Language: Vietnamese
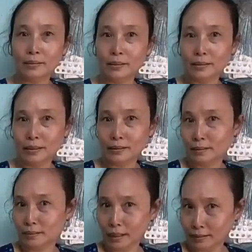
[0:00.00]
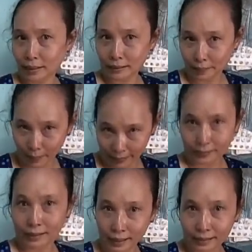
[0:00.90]
đã, đã, có thể thấy hình
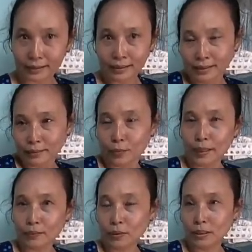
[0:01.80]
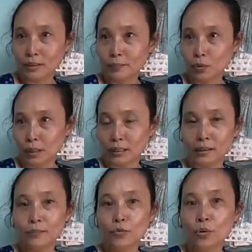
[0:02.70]
không? Thấy hình. Cô Mai nói đi một lần
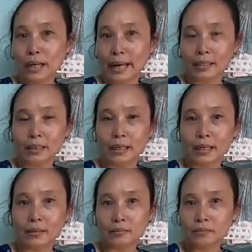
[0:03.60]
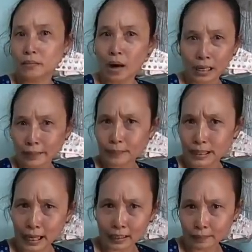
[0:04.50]
đi mua cạc là khó lắm,
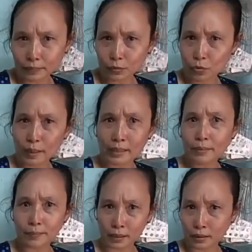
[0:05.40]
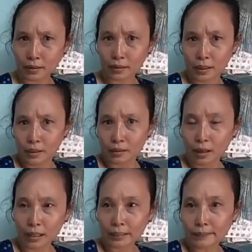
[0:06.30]
xa lắm, yeah. Mỹ đó,
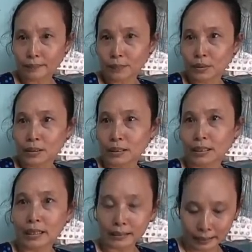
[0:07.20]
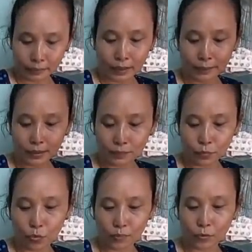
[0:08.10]
khó lắm. Vậy là xong là mới
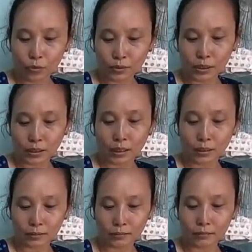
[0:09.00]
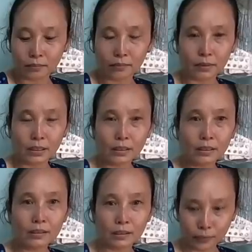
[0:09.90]
mua, mua được uh, cái
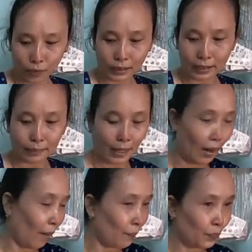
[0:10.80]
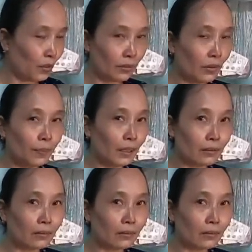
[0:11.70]
cái điện thoại này là không chưa chưa biết